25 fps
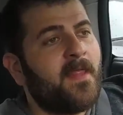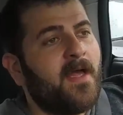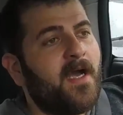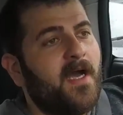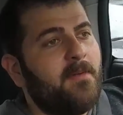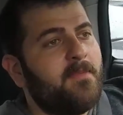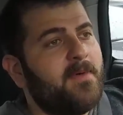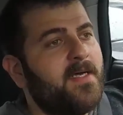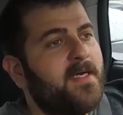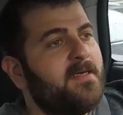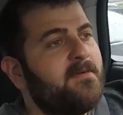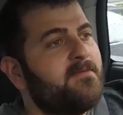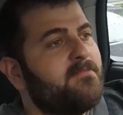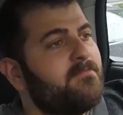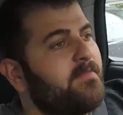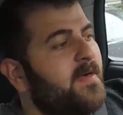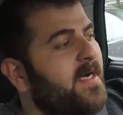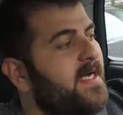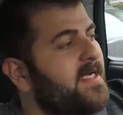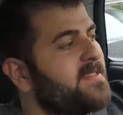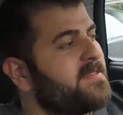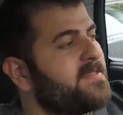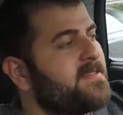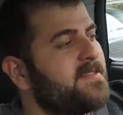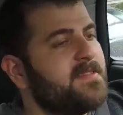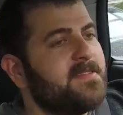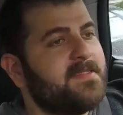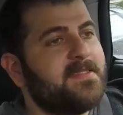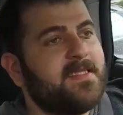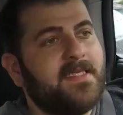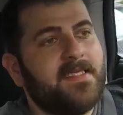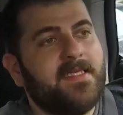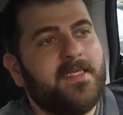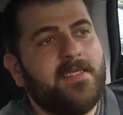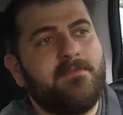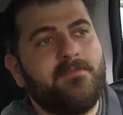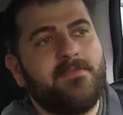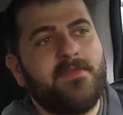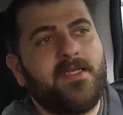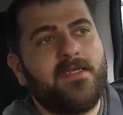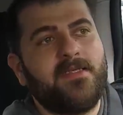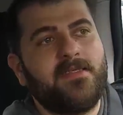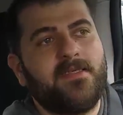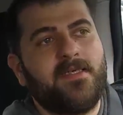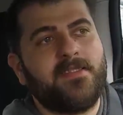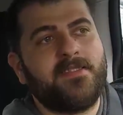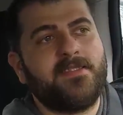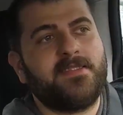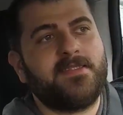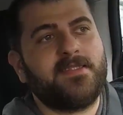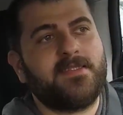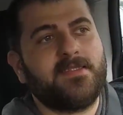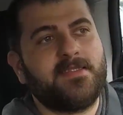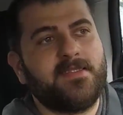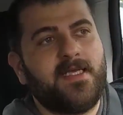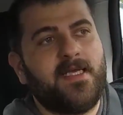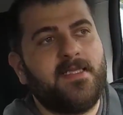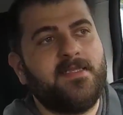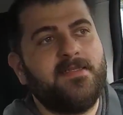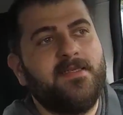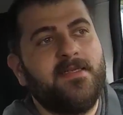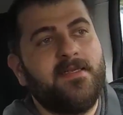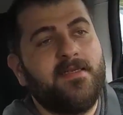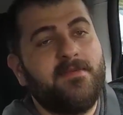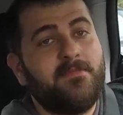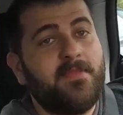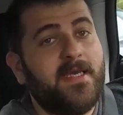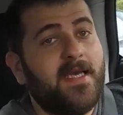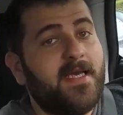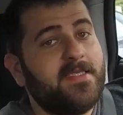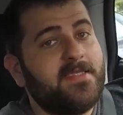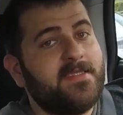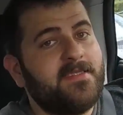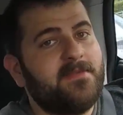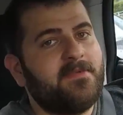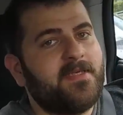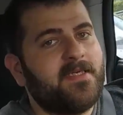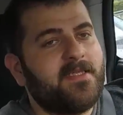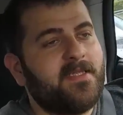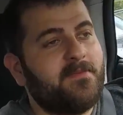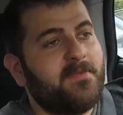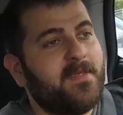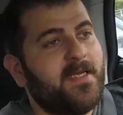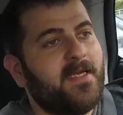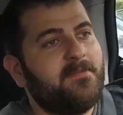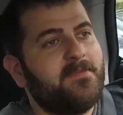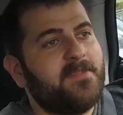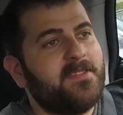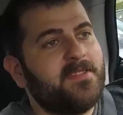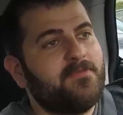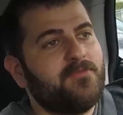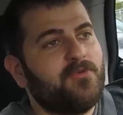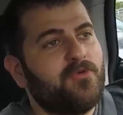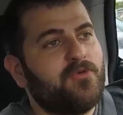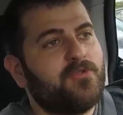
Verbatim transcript: Ama bazı deneyimler açısından beğendiğim kadar beğenmediğim